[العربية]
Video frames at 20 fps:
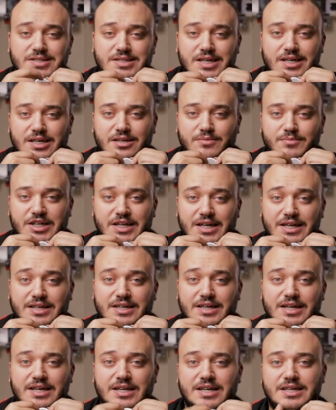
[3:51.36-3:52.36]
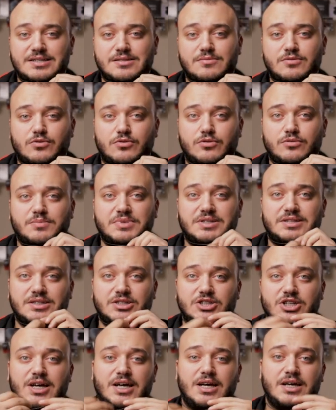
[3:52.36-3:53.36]
السكني منها الجراي لازم يكون
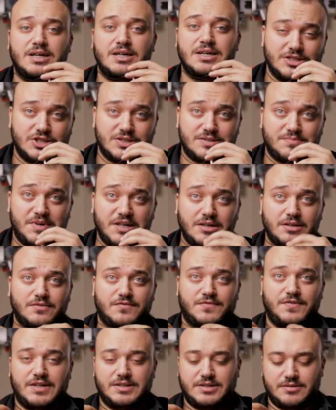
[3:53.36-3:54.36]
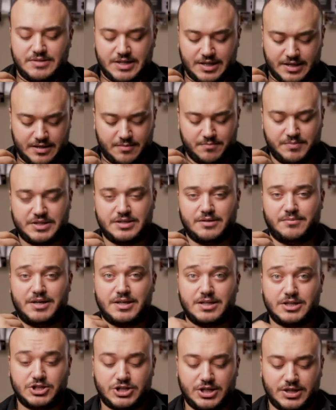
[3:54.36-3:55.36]
باتجاه جسمك فأنت بدك تثبتها
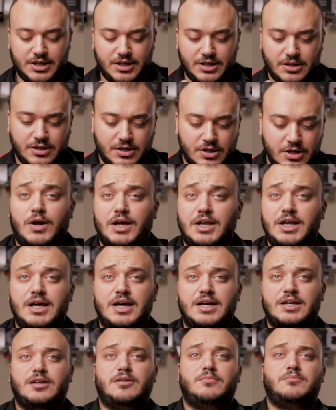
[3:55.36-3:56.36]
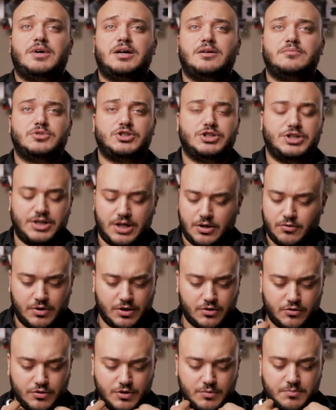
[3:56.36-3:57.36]
بهذا الشكل وعليها أنا لما أمشي أو
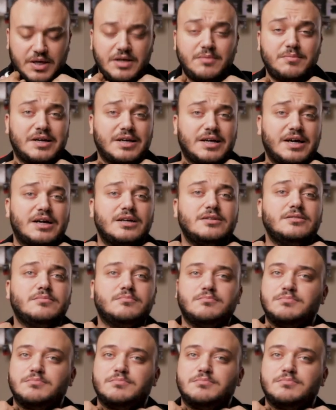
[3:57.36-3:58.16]
أكون بأي مكان